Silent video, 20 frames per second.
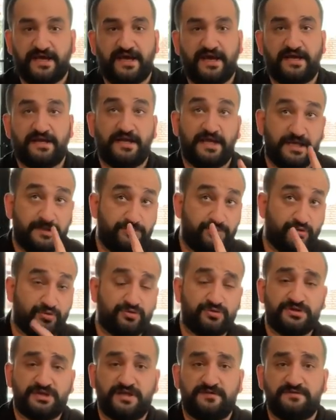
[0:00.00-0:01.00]
eğer
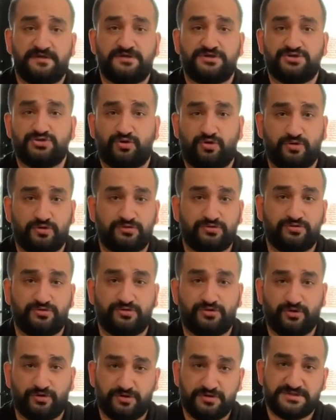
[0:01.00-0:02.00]
APU'nun devre dışı olduğunu
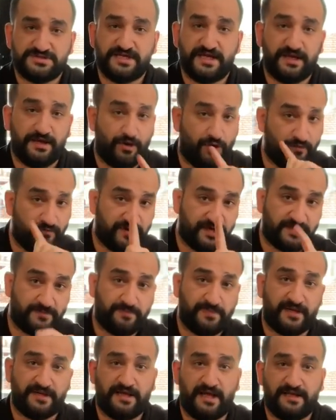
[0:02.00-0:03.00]
görürse overhead
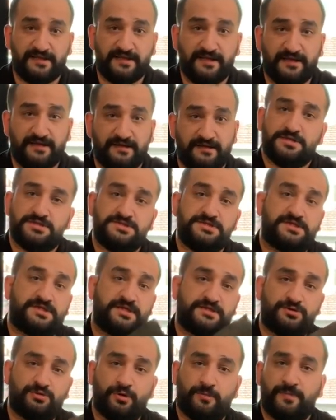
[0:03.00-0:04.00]
panelde
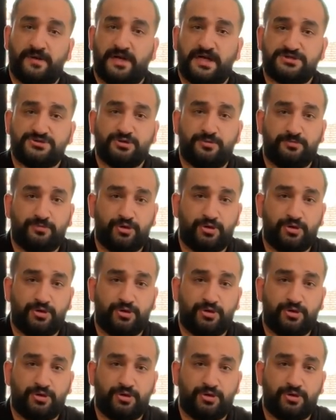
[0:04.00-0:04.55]
şirketin operasyon